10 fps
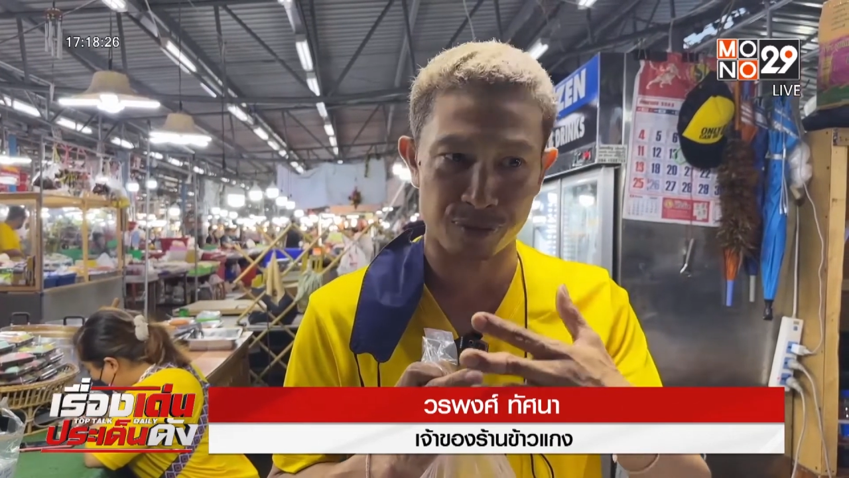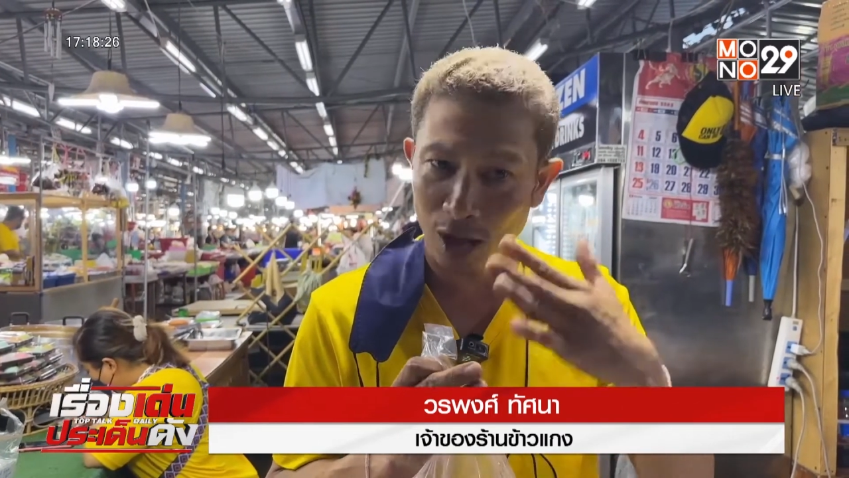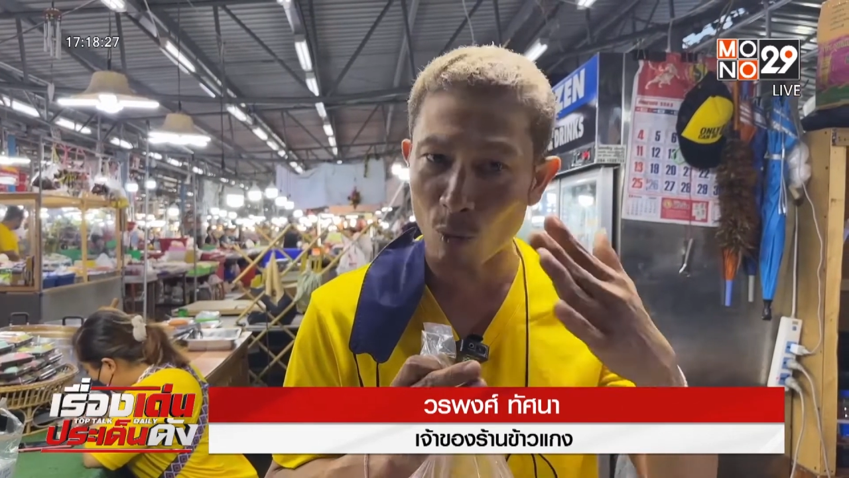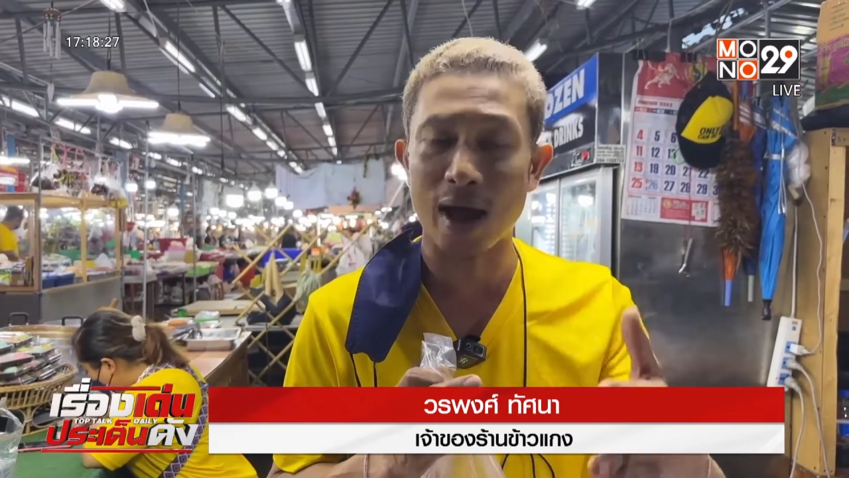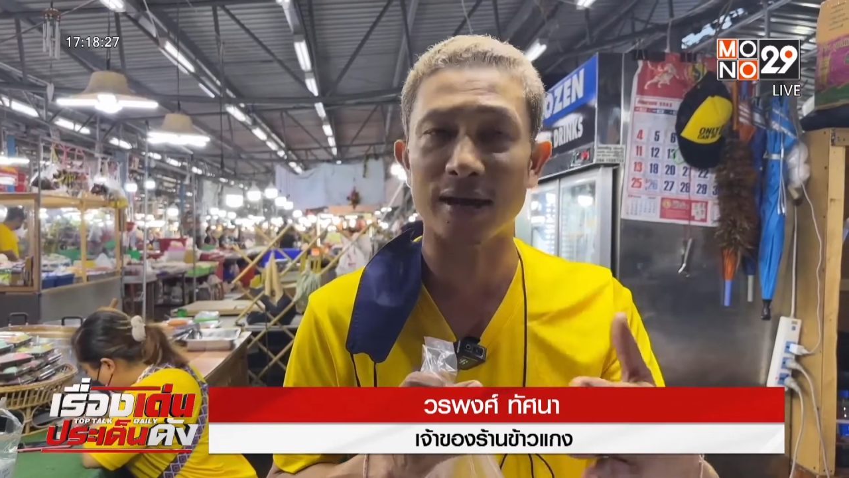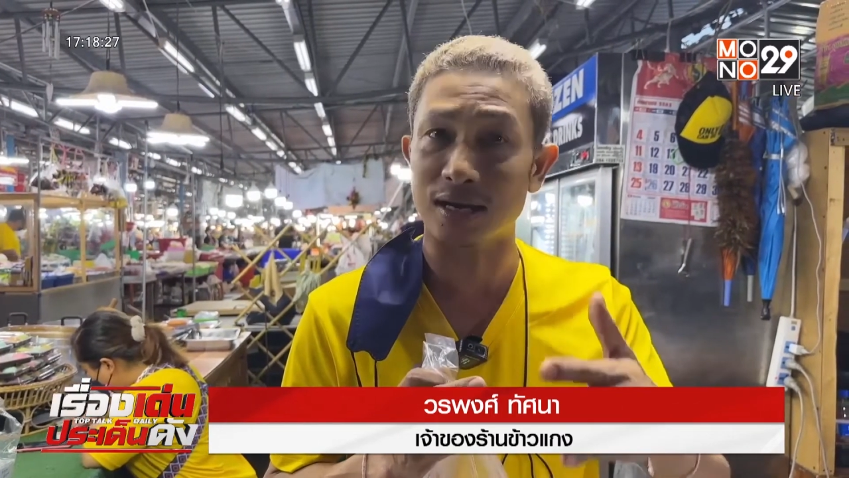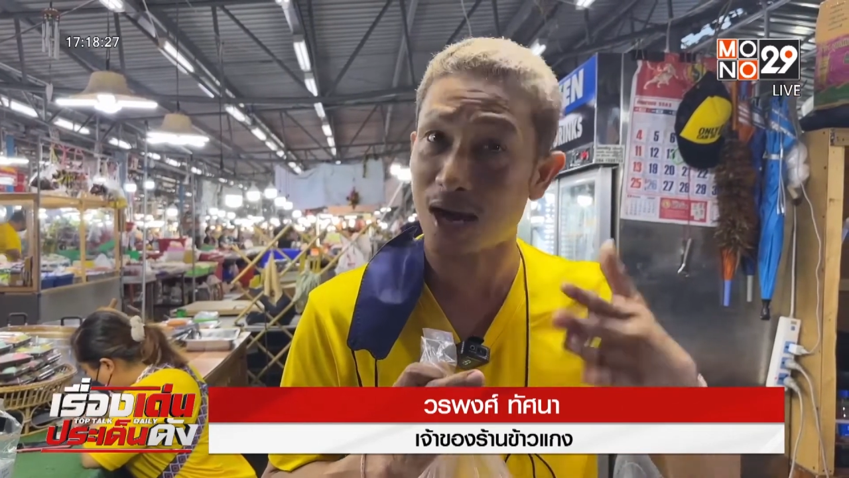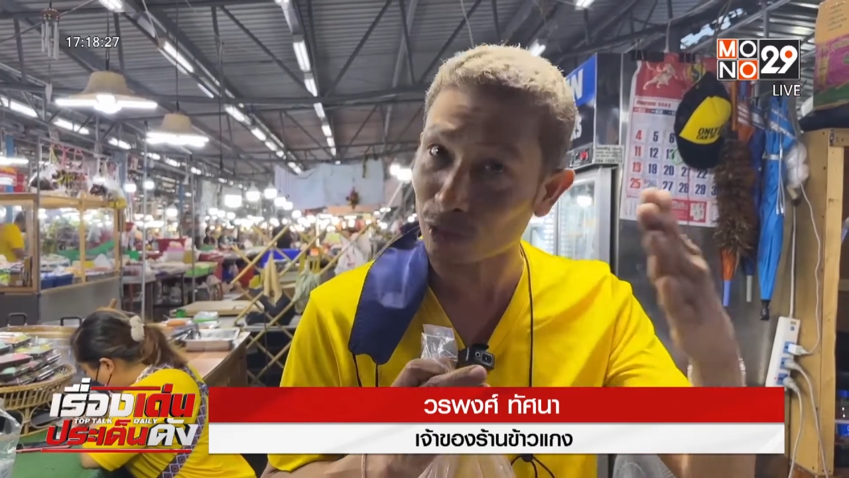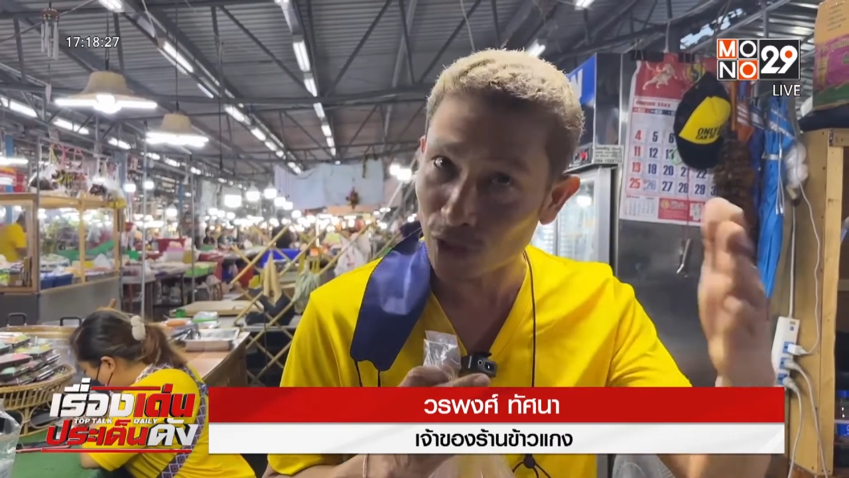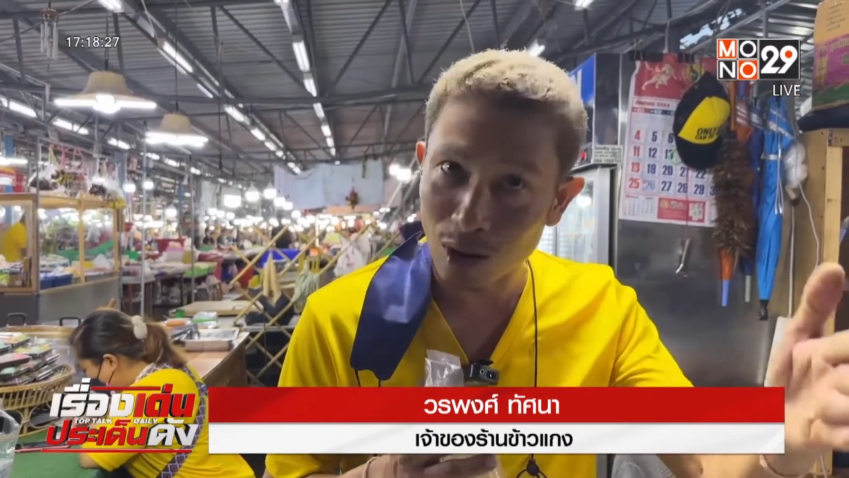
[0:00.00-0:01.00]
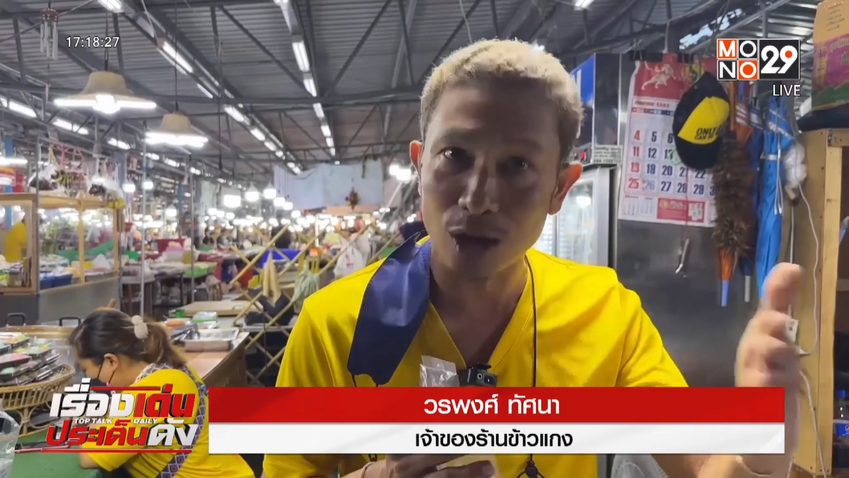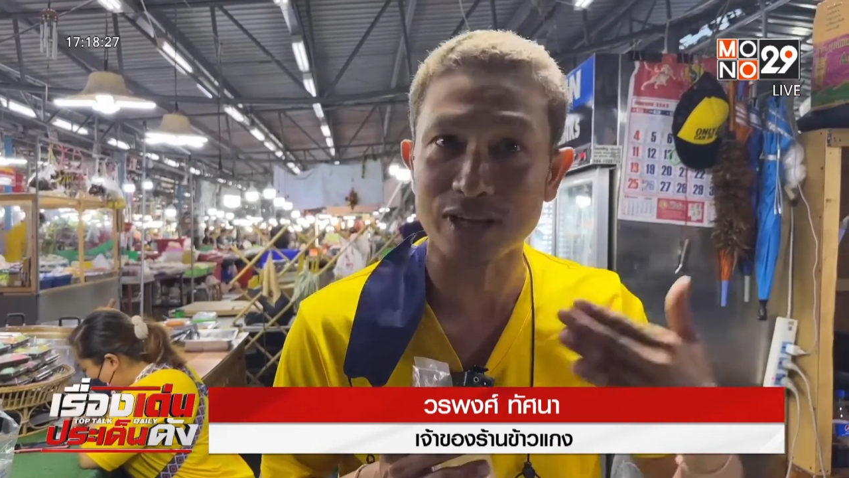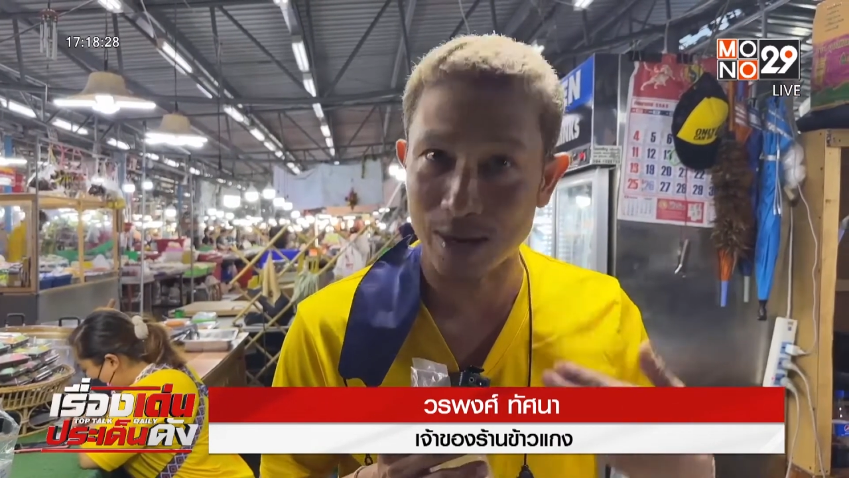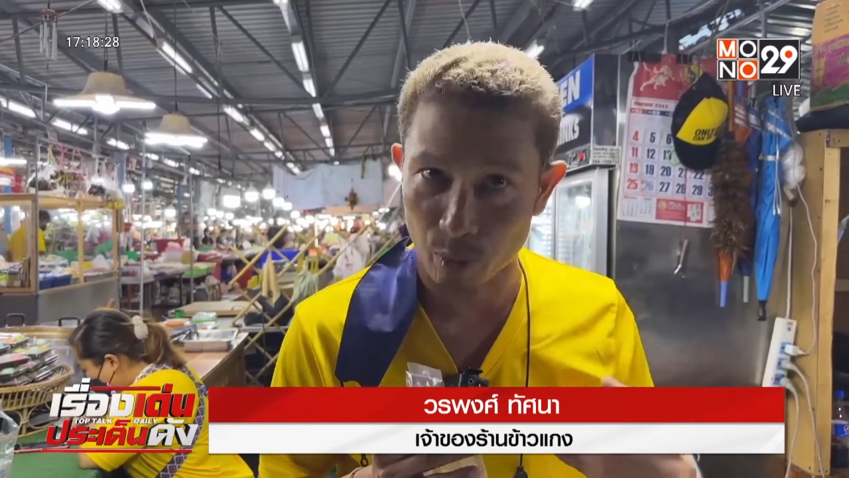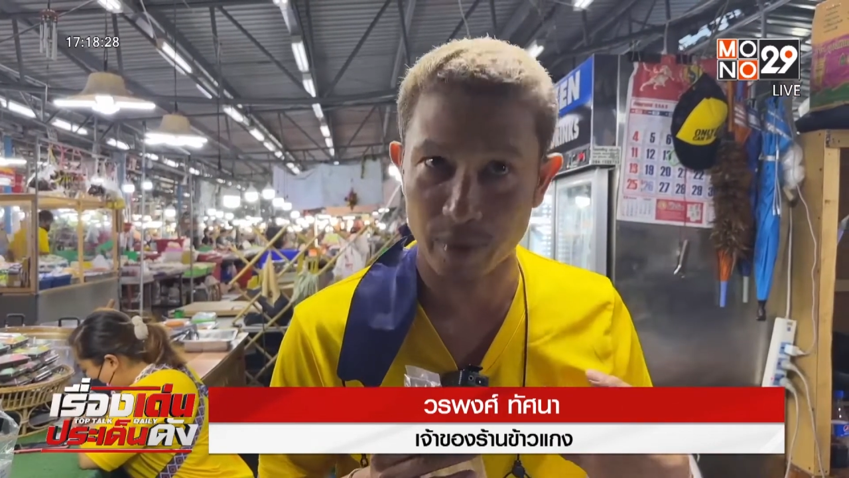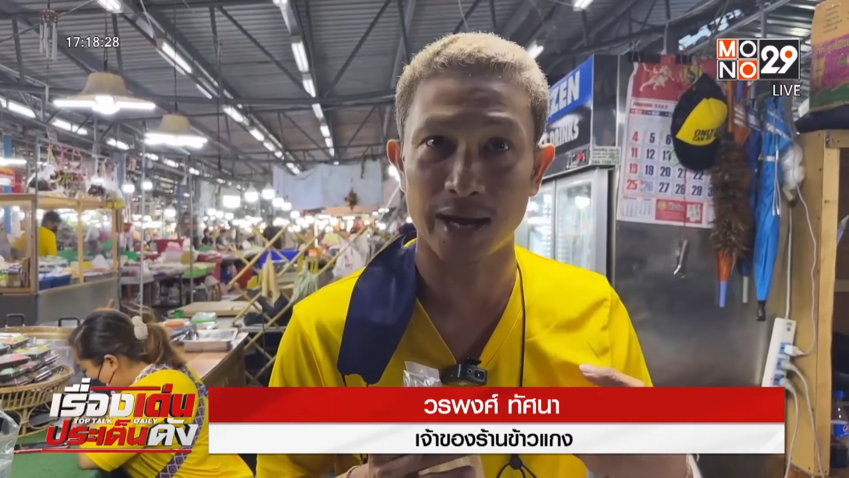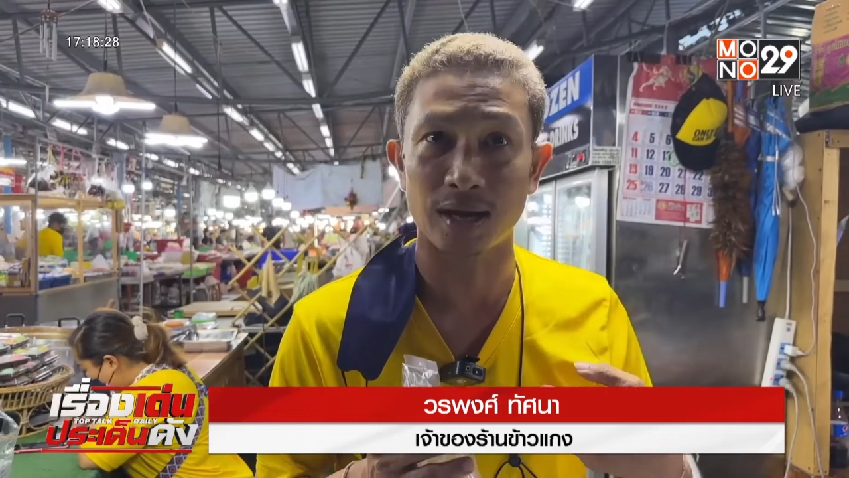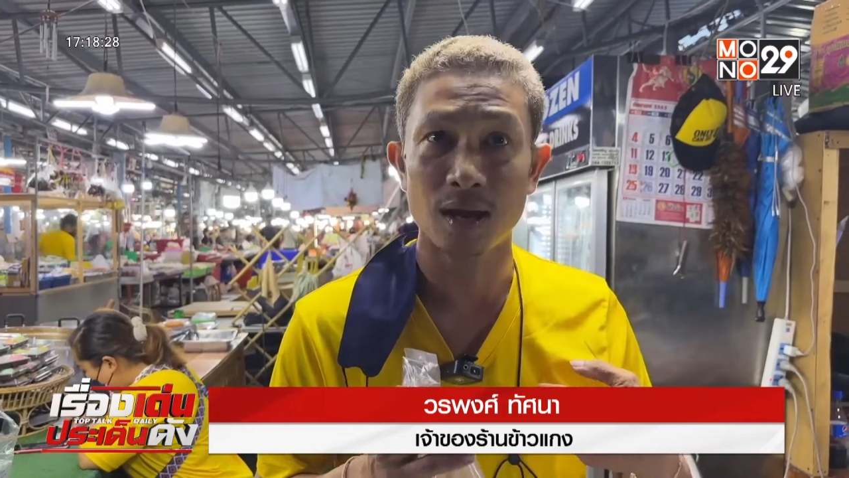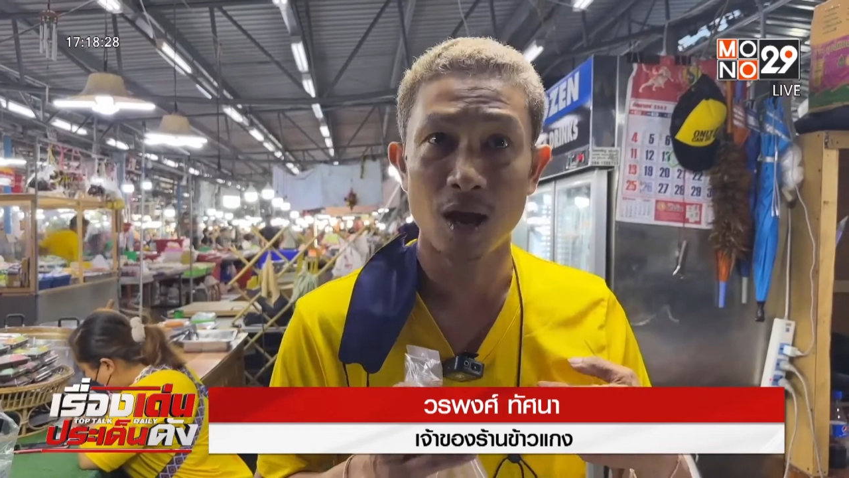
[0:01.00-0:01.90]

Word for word: สักวันหนึ่งเขาต้องเข้าใจผมเอง